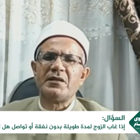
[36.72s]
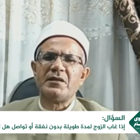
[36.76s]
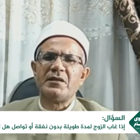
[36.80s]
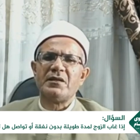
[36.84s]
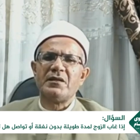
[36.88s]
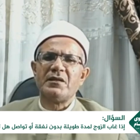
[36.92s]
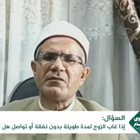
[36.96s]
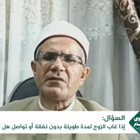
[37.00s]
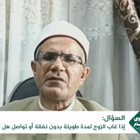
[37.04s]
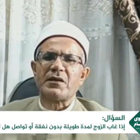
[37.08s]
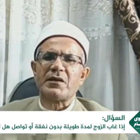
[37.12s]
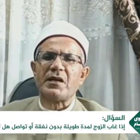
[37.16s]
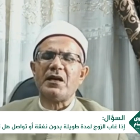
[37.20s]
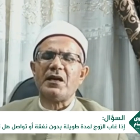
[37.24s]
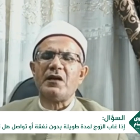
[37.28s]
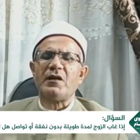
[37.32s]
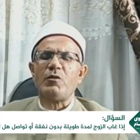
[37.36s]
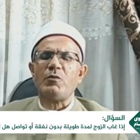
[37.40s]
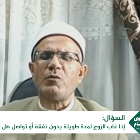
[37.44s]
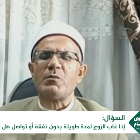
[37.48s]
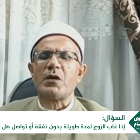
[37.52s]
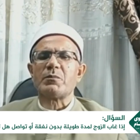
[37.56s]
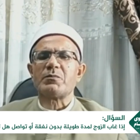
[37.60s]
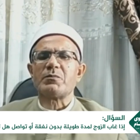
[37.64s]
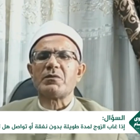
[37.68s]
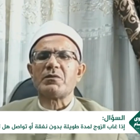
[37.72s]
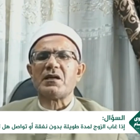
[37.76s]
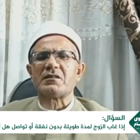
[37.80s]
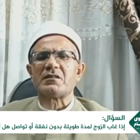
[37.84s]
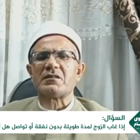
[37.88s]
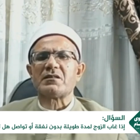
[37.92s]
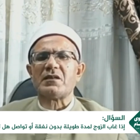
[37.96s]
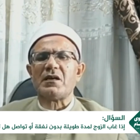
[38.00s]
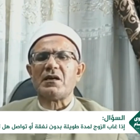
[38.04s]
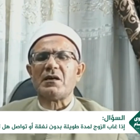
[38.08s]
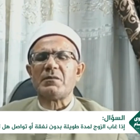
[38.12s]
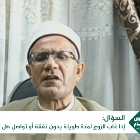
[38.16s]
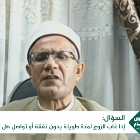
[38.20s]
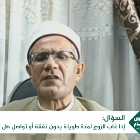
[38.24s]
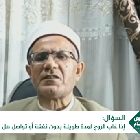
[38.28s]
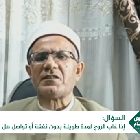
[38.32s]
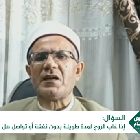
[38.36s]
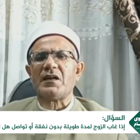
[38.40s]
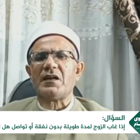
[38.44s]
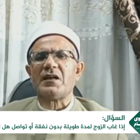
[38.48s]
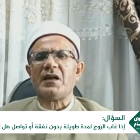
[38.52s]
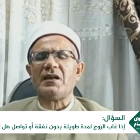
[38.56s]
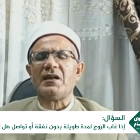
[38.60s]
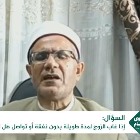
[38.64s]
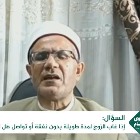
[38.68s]
فكان عمر بن الخطاب
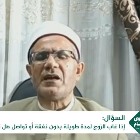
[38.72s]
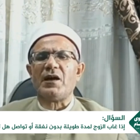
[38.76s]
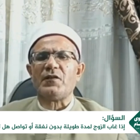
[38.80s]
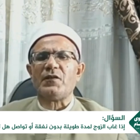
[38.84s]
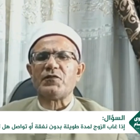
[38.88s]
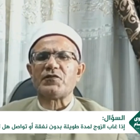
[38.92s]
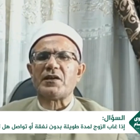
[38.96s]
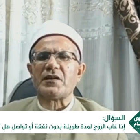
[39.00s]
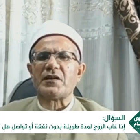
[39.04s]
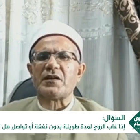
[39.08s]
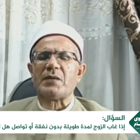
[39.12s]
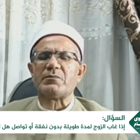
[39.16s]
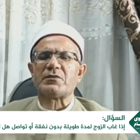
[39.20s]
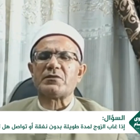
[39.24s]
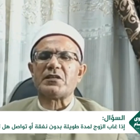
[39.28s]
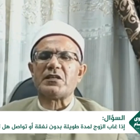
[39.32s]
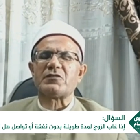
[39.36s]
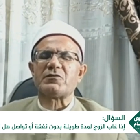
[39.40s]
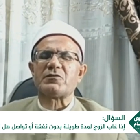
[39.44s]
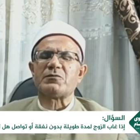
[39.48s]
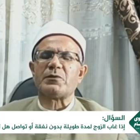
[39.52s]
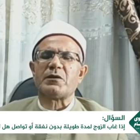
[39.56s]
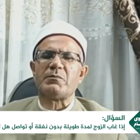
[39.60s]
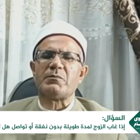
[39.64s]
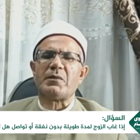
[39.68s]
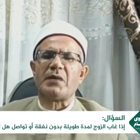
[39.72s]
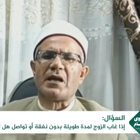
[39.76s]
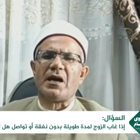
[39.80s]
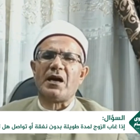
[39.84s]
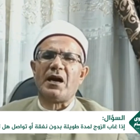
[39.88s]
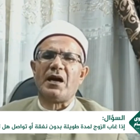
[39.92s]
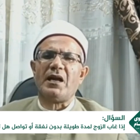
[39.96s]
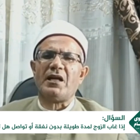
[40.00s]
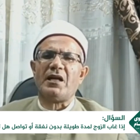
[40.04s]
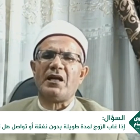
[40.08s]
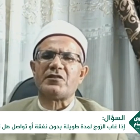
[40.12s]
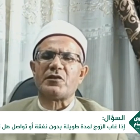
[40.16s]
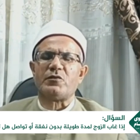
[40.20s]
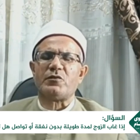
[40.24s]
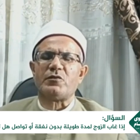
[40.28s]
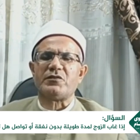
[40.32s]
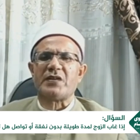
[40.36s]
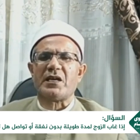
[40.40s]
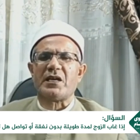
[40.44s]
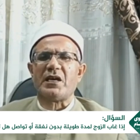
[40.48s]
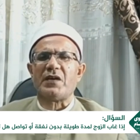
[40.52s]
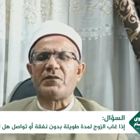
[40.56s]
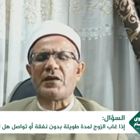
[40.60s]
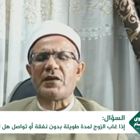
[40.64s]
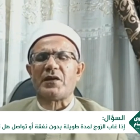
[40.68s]
يسأل يعني حفصة كم تصبر المرأة على
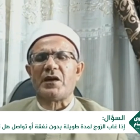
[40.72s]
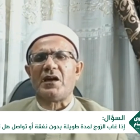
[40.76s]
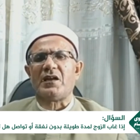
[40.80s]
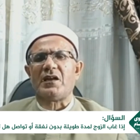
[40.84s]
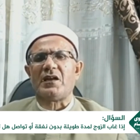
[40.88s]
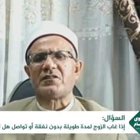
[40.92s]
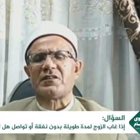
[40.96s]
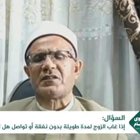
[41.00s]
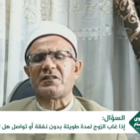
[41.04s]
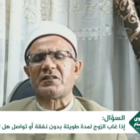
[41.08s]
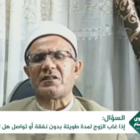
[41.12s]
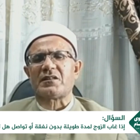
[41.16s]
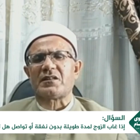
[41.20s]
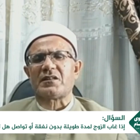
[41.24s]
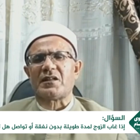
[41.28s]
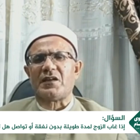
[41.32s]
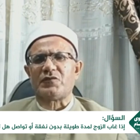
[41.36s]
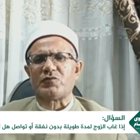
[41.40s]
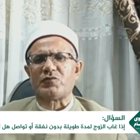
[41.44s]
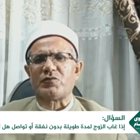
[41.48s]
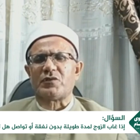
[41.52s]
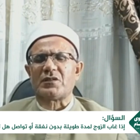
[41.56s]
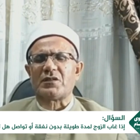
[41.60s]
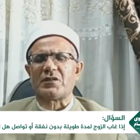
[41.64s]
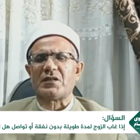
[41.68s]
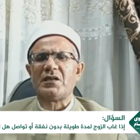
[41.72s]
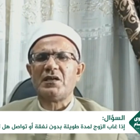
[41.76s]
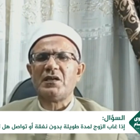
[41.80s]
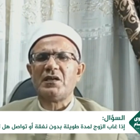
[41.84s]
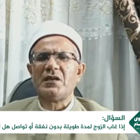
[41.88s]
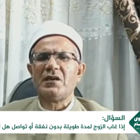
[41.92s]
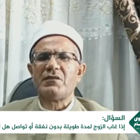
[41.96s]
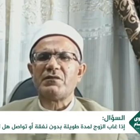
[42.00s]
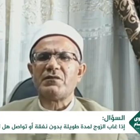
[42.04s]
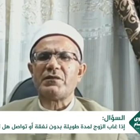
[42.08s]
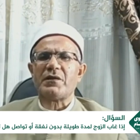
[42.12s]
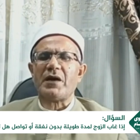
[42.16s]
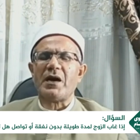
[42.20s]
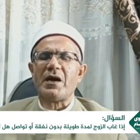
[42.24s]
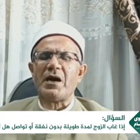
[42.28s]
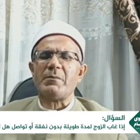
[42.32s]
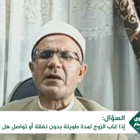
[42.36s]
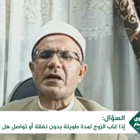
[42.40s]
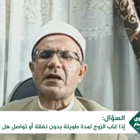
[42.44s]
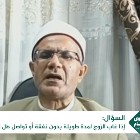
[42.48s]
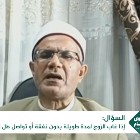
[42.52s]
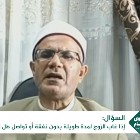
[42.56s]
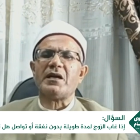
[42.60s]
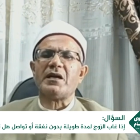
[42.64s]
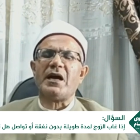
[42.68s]
زوجها فقالت ستة أشهر
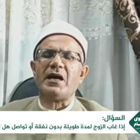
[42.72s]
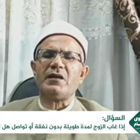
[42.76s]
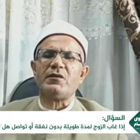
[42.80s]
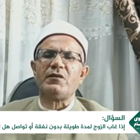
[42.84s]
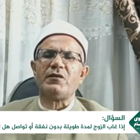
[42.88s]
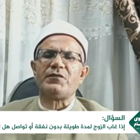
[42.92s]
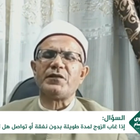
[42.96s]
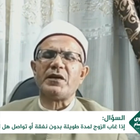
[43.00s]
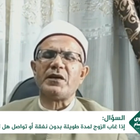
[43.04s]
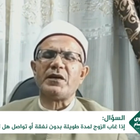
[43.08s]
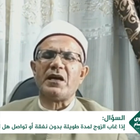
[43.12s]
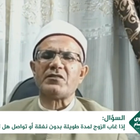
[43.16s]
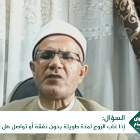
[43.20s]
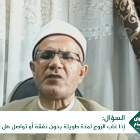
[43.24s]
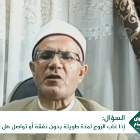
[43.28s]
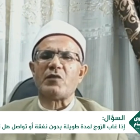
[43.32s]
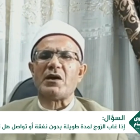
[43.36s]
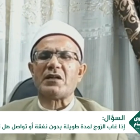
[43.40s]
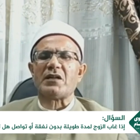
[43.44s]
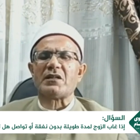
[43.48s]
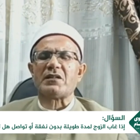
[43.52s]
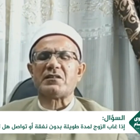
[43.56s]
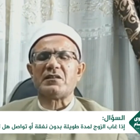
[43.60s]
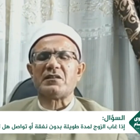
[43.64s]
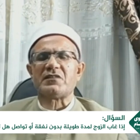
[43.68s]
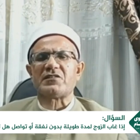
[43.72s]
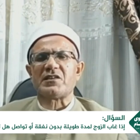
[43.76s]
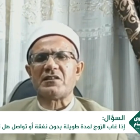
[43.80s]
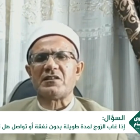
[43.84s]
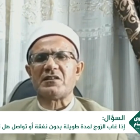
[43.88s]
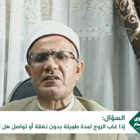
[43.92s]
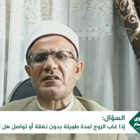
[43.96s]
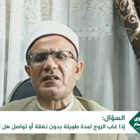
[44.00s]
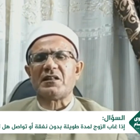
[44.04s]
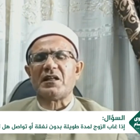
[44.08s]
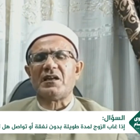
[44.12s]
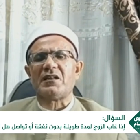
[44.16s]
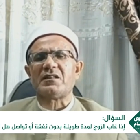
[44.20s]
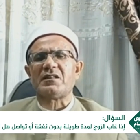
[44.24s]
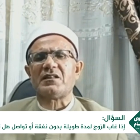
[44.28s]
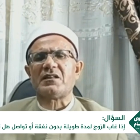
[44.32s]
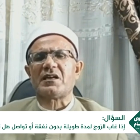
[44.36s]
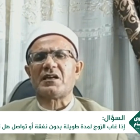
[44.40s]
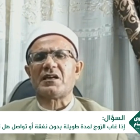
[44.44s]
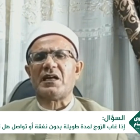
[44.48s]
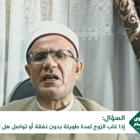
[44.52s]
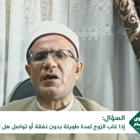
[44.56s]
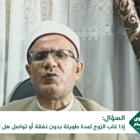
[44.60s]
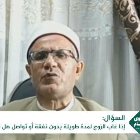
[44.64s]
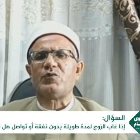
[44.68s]
فأمر يعني في هذا الوقت الشديد الذي
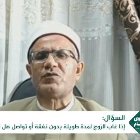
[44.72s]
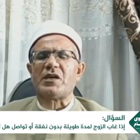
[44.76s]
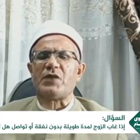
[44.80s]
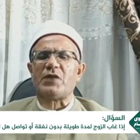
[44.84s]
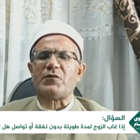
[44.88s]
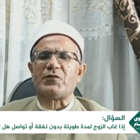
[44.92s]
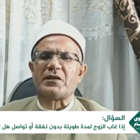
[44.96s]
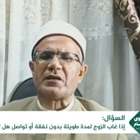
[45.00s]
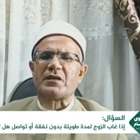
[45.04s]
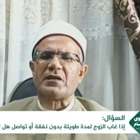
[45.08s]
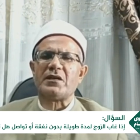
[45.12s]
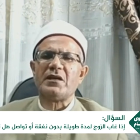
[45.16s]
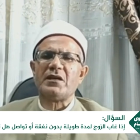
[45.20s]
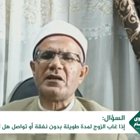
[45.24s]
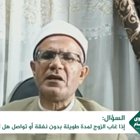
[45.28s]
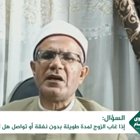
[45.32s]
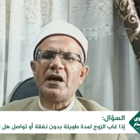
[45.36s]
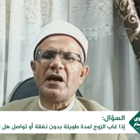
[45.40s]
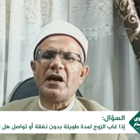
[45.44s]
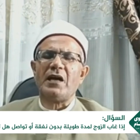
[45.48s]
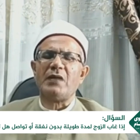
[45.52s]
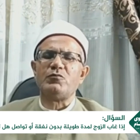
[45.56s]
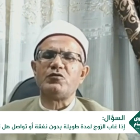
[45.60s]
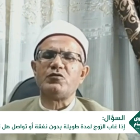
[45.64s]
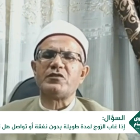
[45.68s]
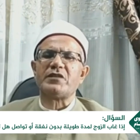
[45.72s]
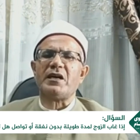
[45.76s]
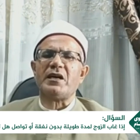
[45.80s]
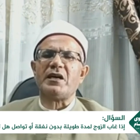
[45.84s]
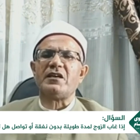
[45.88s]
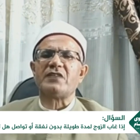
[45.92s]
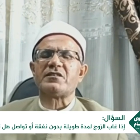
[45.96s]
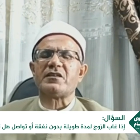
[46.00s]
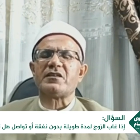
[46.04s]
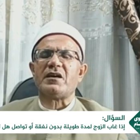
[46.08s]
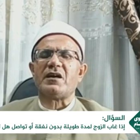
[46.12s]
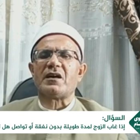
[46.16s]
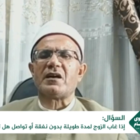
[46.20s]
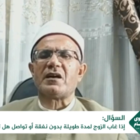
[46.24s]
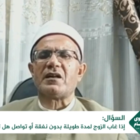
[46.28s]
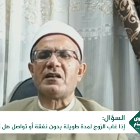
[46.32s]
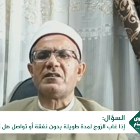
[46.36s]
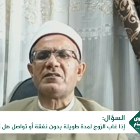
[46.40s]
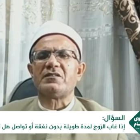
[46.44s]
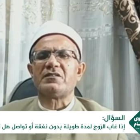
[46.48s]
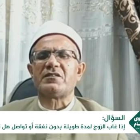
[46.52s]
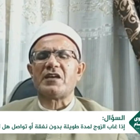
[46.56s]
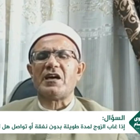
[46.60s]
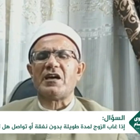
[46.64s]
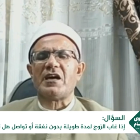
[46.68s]
كان يسافر المجاهد
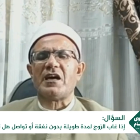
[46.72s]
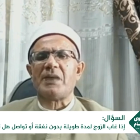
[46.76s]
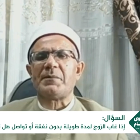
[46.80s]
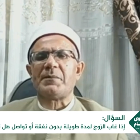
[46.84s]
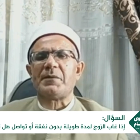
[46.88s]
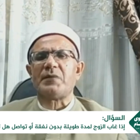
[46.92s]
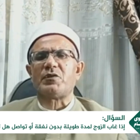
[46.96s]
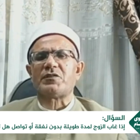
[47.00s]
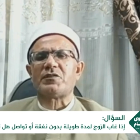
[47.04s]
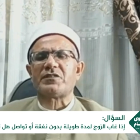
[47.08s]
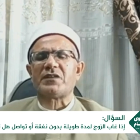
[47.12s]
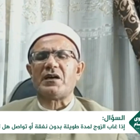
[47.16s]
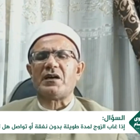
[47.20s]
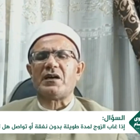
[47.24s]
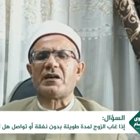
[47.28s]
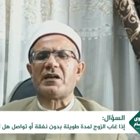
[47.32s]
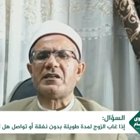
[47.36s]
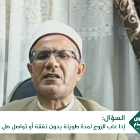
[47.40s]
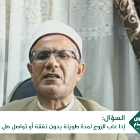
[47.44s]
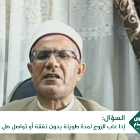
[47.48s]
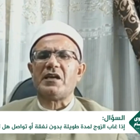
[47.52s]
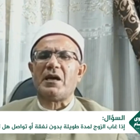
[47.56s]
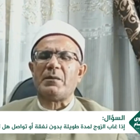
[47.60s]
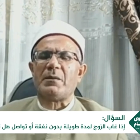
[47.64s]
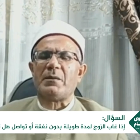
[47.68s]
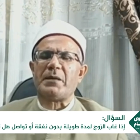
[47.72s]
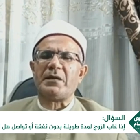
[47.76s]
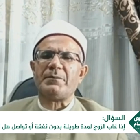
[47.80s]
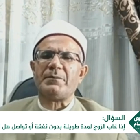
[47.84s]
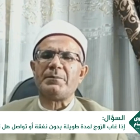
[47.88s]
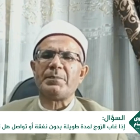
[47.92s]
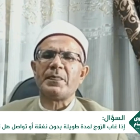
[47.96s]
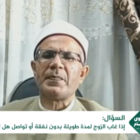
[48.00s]
شهرا ذهابا وشهرا إيابا